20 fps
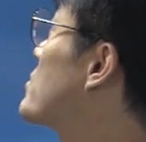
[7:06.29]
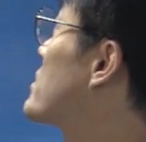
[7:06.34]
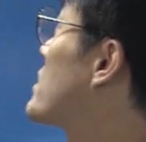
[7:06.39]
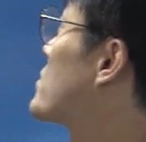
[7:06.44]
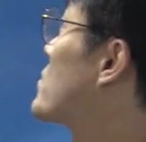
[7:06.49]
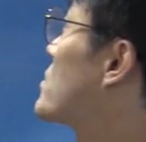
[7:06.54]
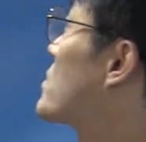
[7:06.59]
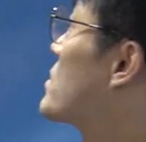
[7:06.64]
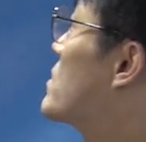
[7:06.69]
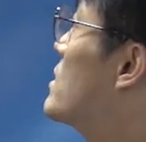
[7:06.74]

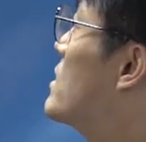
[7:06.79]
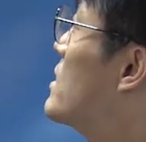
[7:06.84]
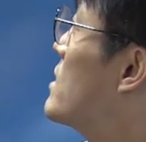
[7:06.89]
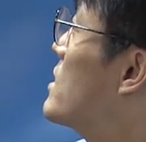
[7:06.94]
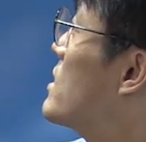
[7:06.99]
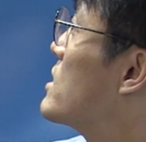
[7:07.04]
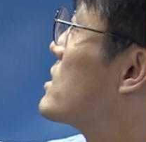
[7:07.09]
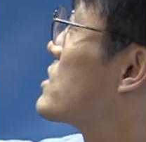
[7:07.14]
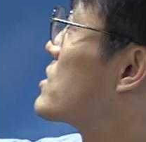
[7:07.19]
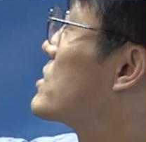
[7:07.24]
못하도록
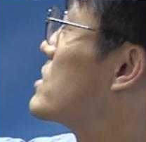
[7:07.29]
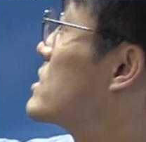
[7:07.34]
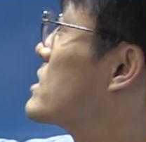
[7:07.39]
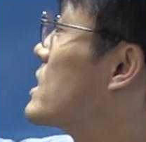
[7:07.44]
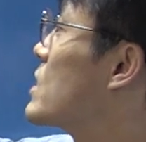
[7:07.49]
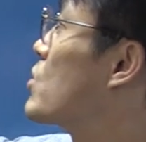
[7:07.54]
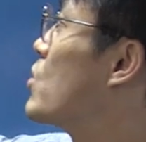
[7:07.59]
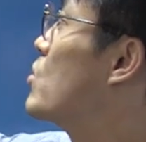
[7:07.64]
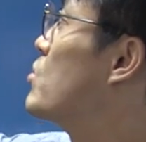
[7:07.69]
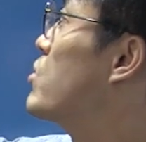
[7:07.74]

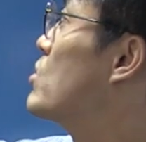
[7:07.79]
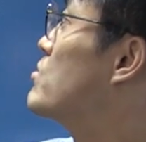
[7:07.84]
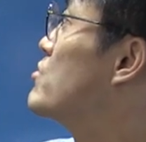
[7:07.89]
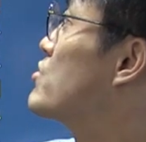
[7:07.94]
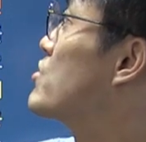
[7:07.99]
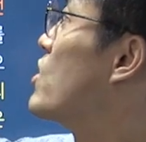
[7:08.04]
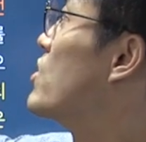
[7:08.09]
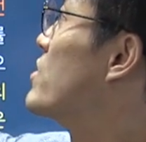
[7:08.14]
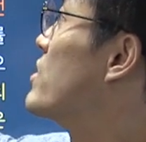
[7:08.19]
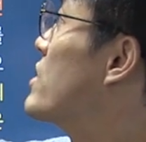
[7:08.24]
자,
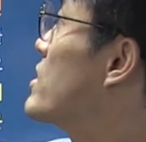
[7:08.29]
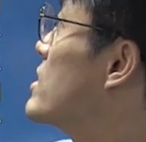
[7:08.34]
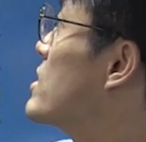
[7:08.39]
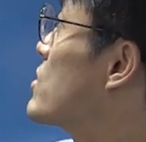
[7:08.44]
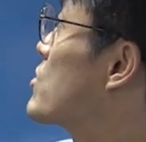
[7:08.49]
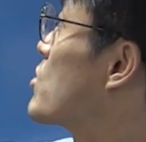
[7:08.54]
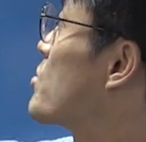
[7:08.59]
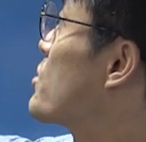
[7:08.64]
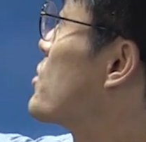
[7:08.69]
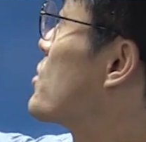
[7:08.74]
공포문헌 이것도